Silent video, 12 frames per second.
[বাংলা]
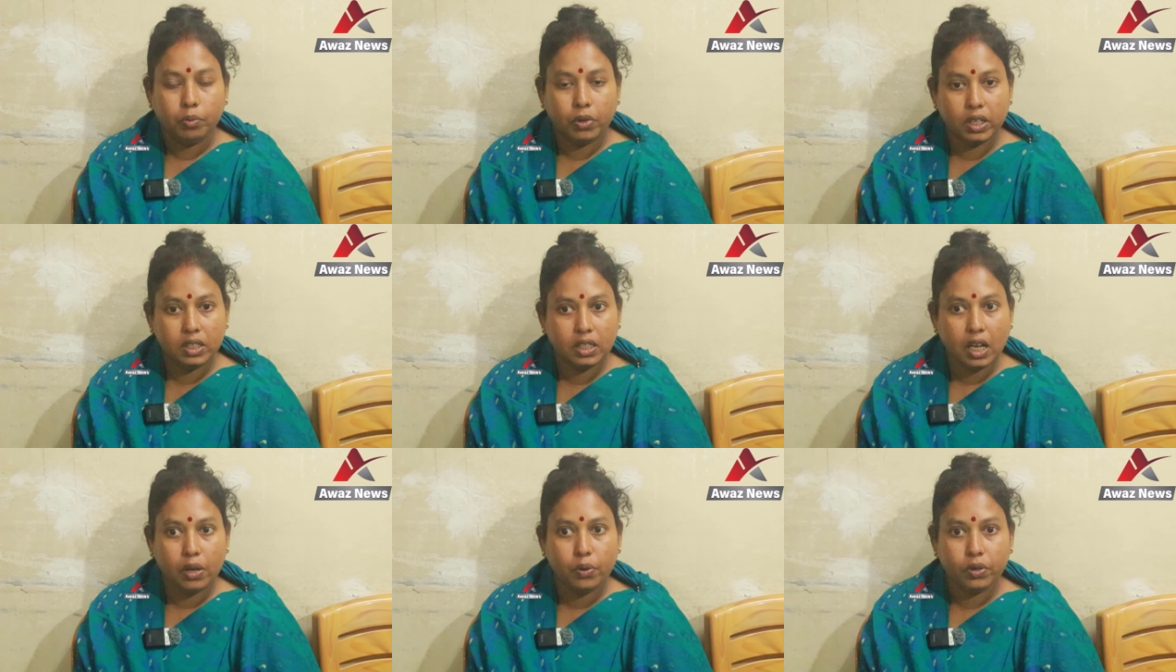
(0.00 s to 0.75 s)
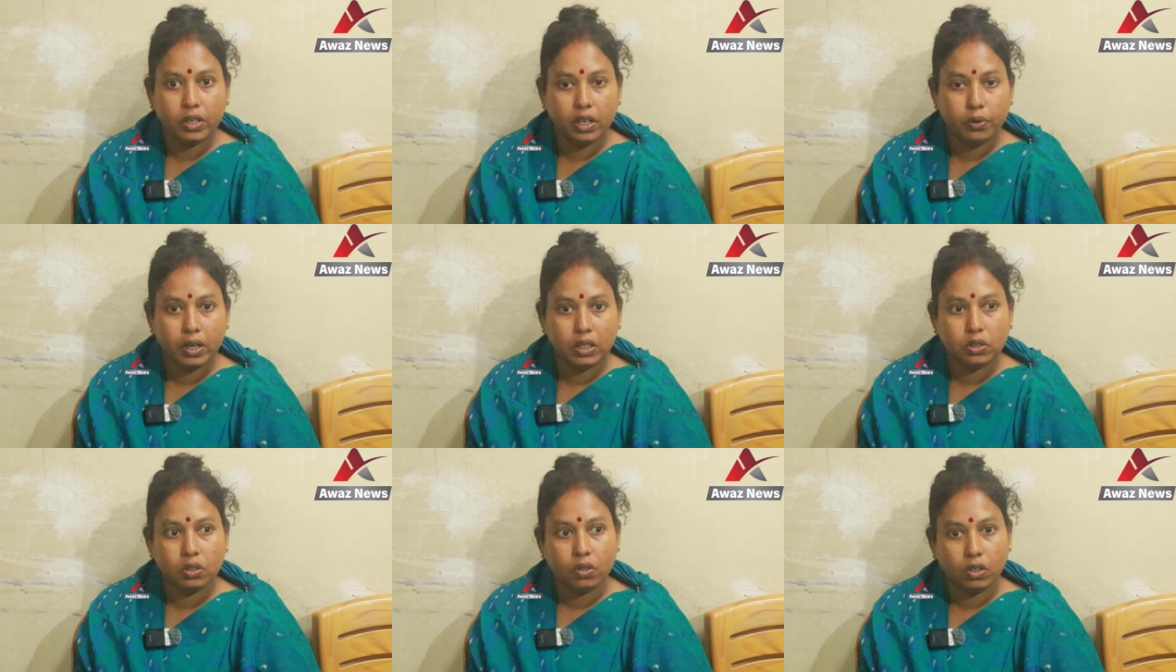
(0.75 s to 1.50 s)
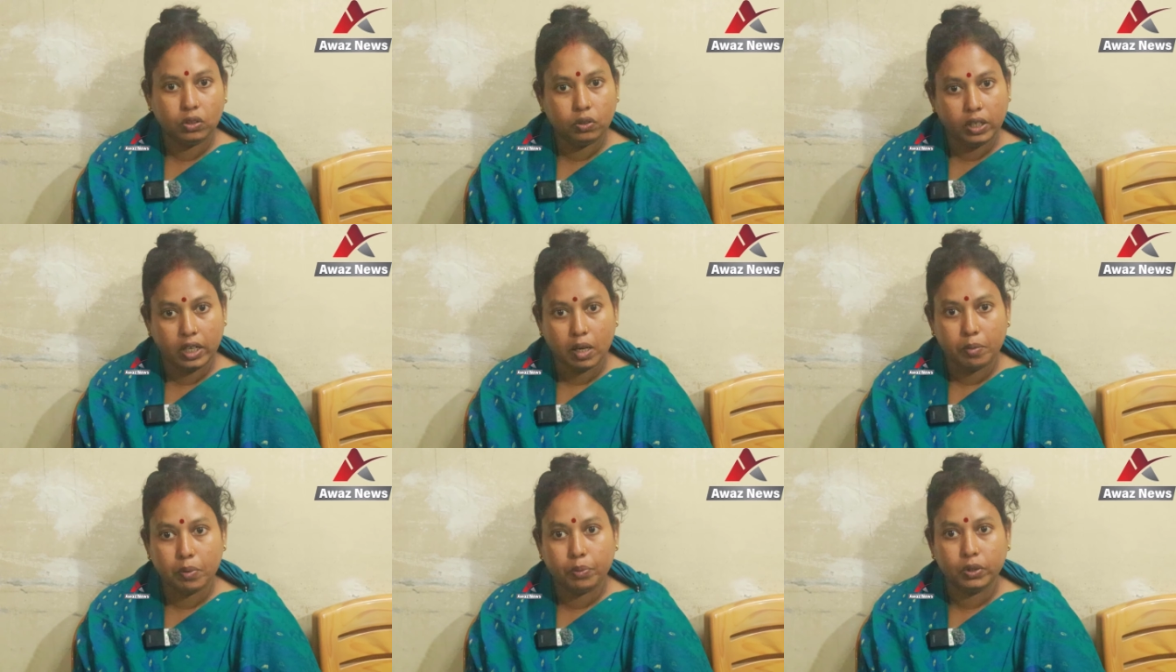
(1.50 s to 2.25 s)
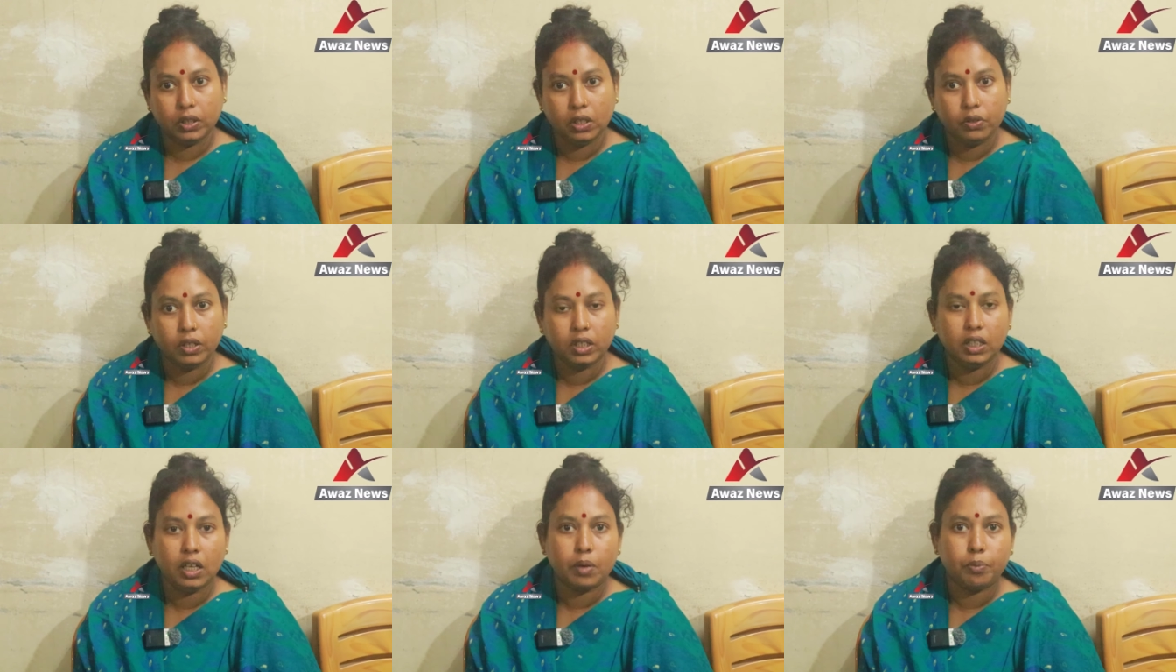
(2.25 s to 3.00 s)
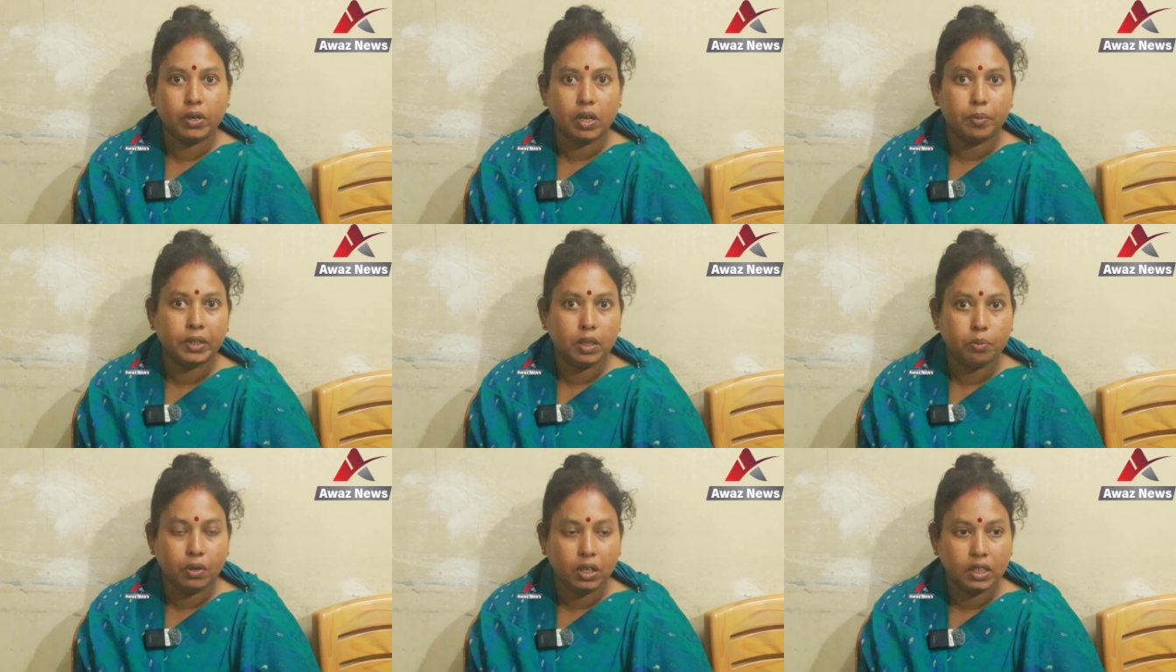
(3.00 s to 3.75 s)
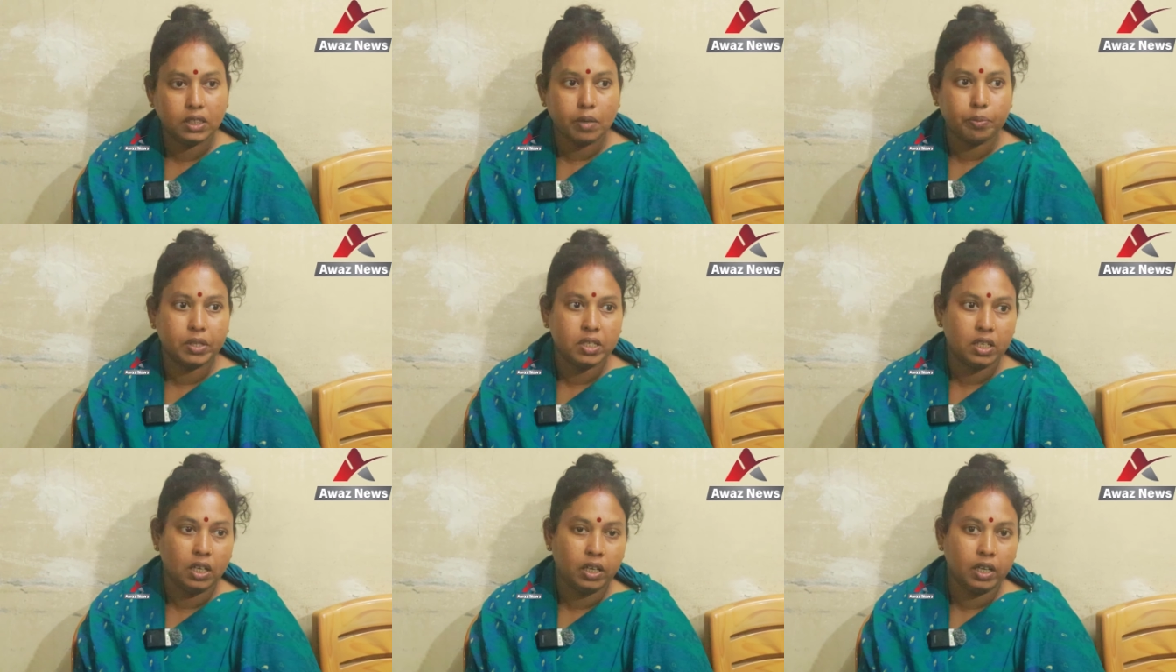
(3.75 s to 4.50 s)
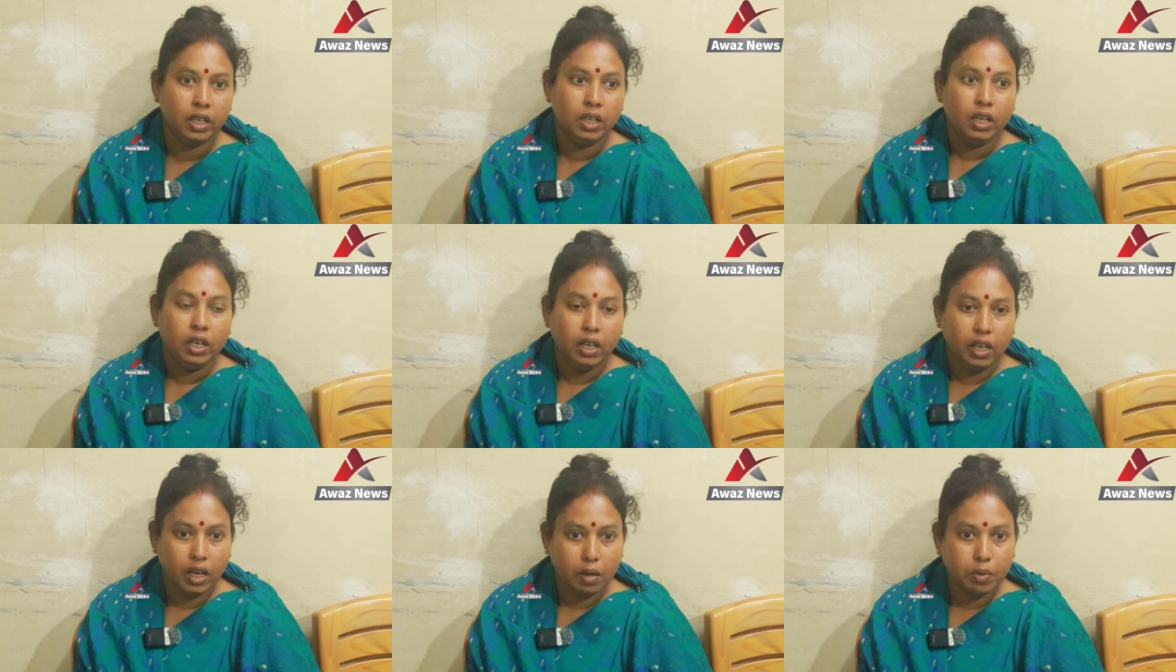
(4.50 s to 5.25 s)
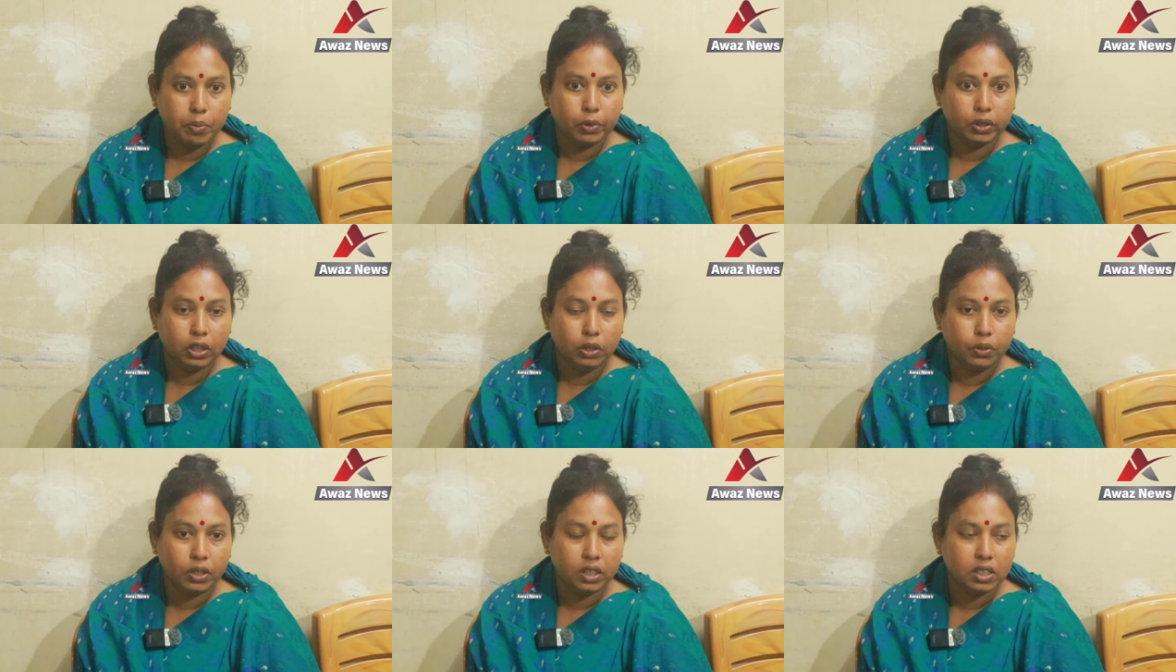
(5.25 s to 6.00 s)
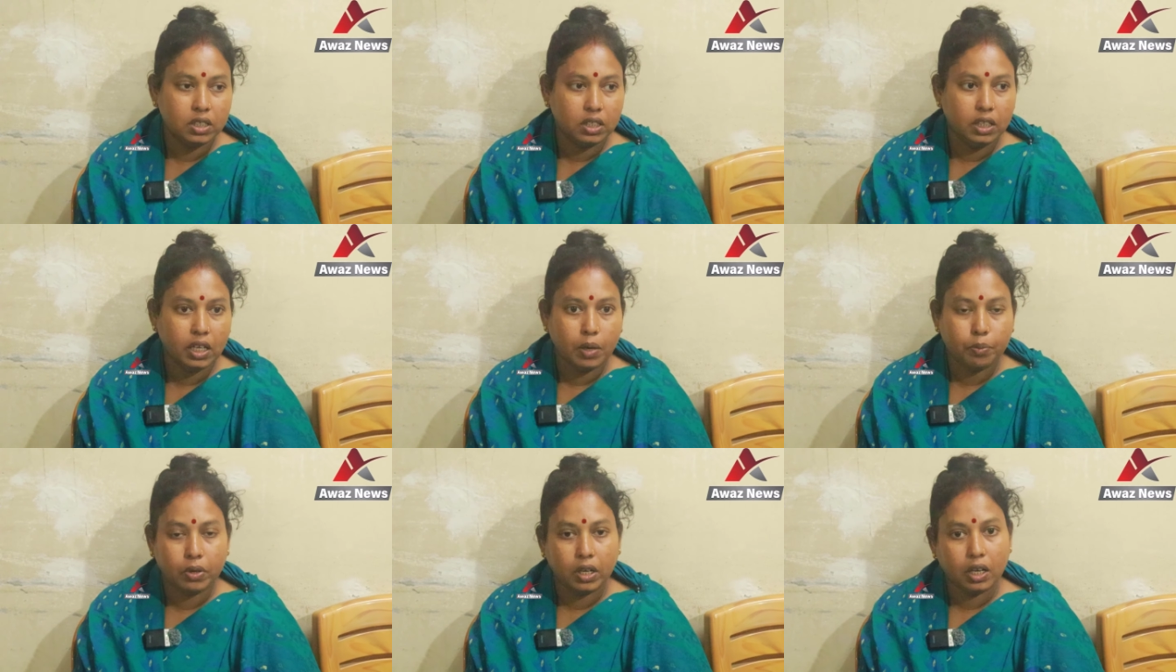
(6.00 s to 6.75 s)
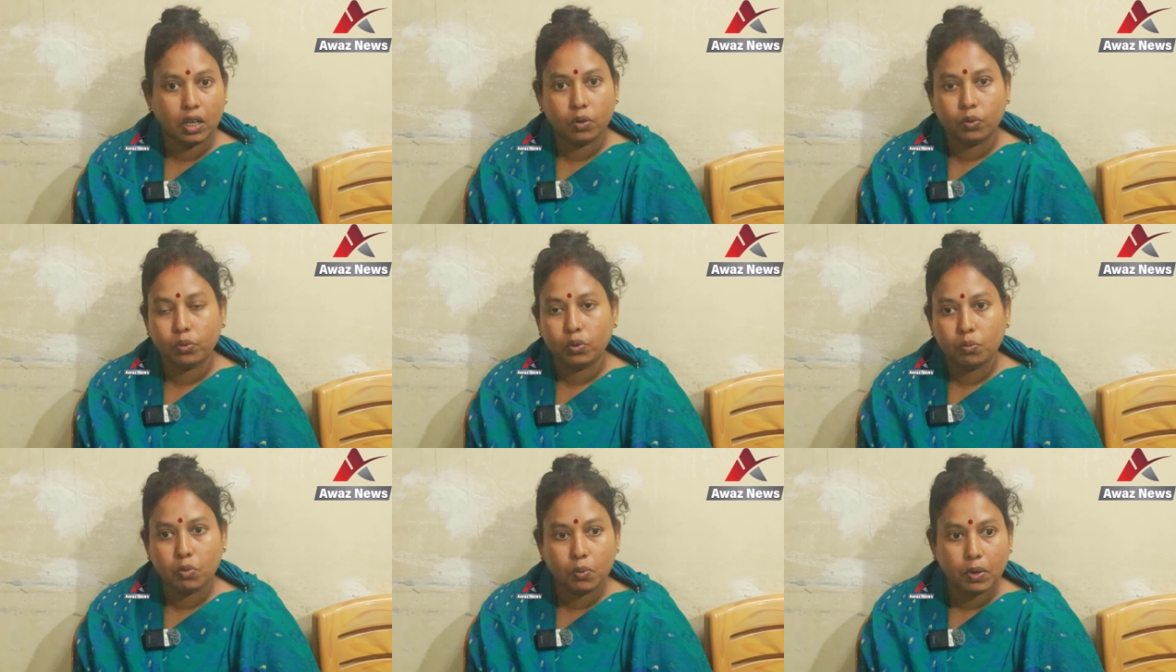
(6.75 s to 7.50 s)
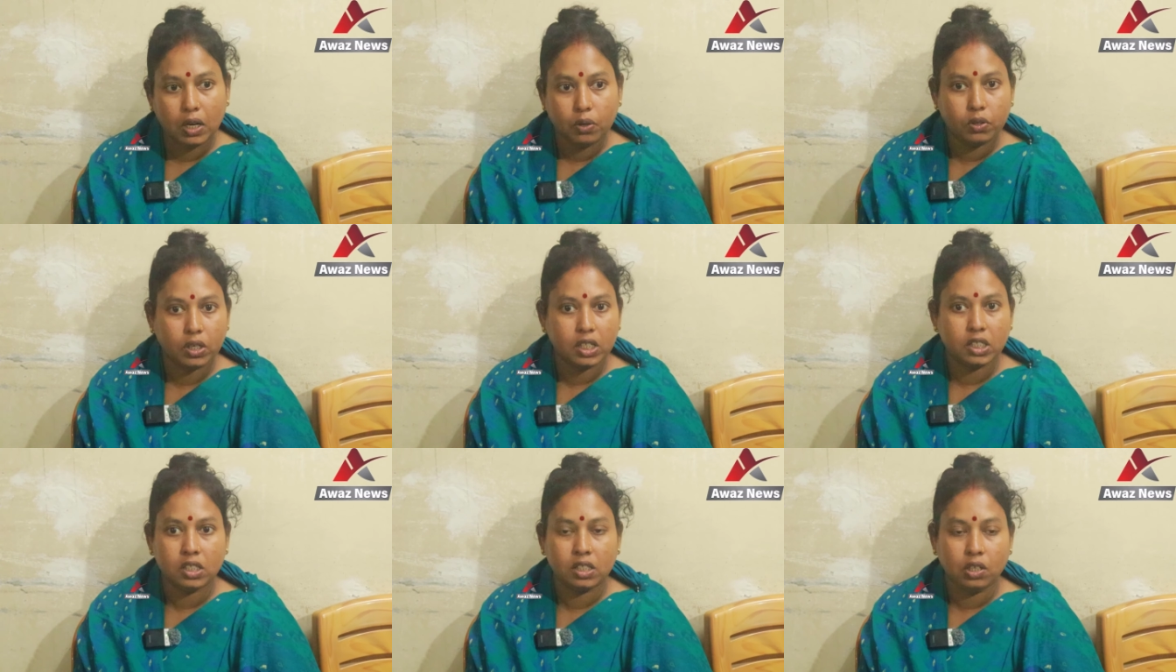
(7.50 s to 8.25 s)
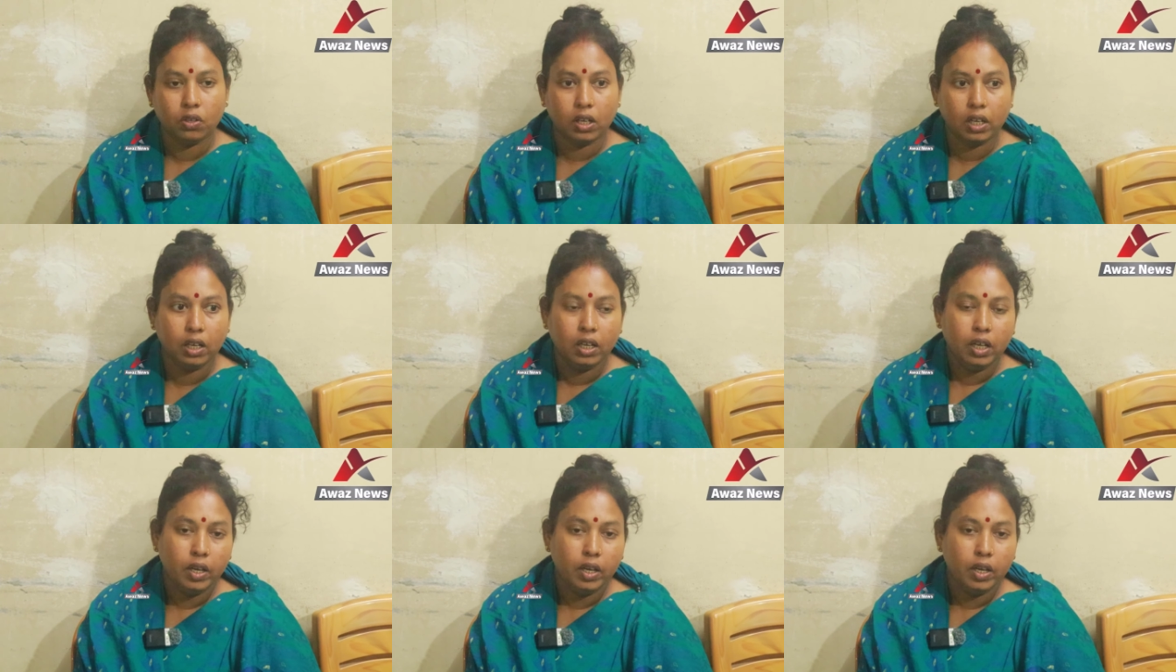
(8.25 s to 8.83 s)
পরে যাই হোক কেউ একজন হয়তো এনামে ভর্তি করে দেওয়ার পরে আমাদের বলে যে আপনার ছেলেরে এনামে ভর্তি করে দিছি দেওয়ার পরে এখন কোনো মোবাইলও ওর কাছে ছিল না